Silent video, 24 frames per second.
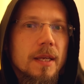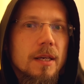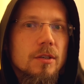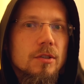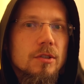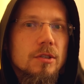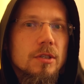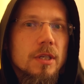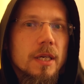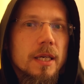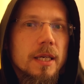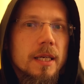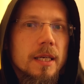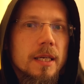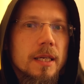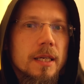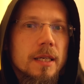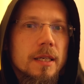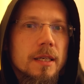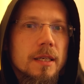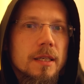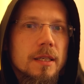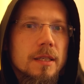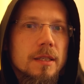
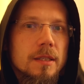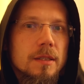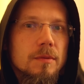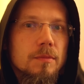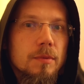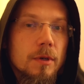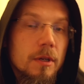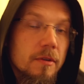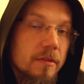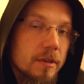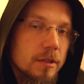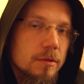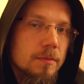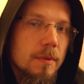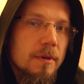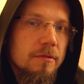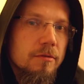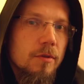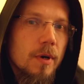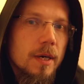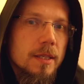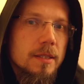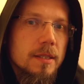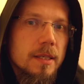że ponieważ ma
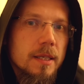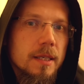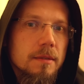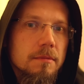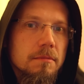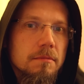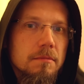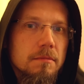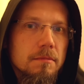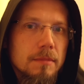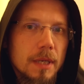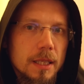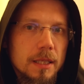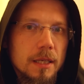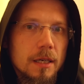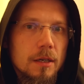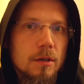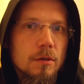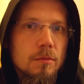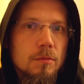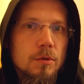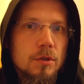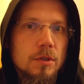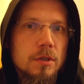władzę, ma
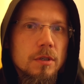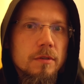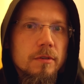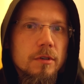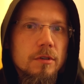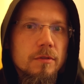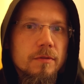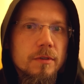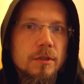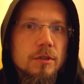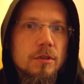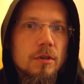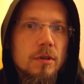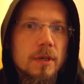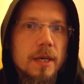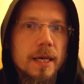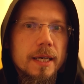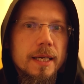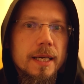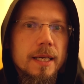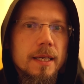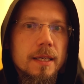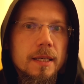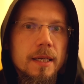taką możliwość,
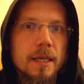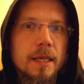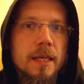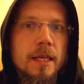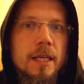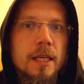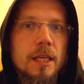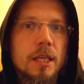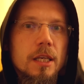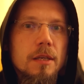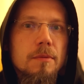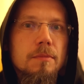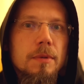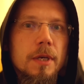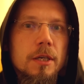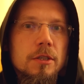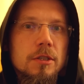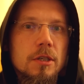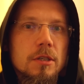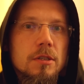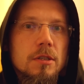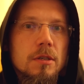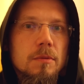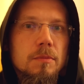wyciąga rękę i
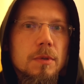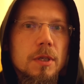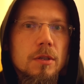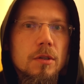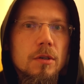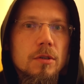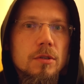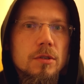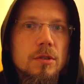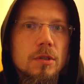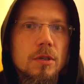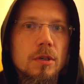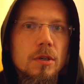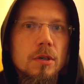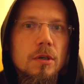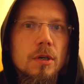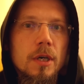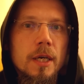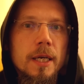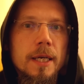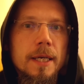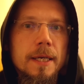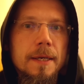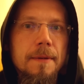bierze sobie to,
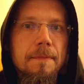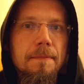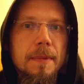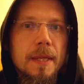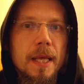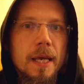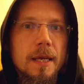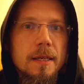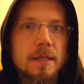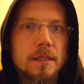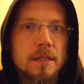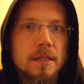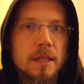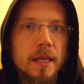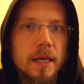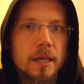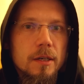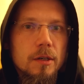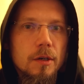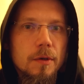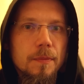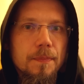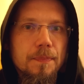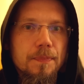co nie jest
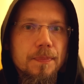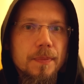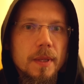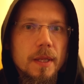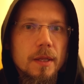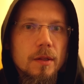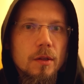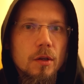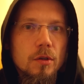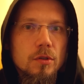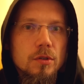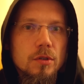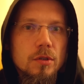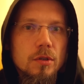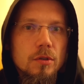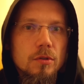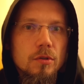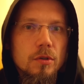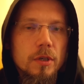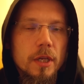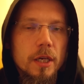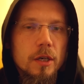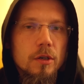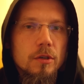jego, to, co
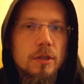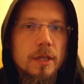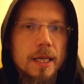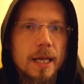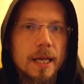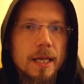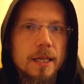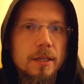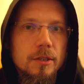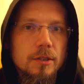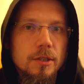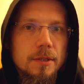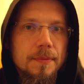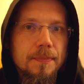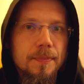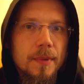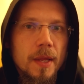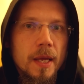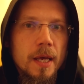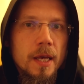do niego nie należy.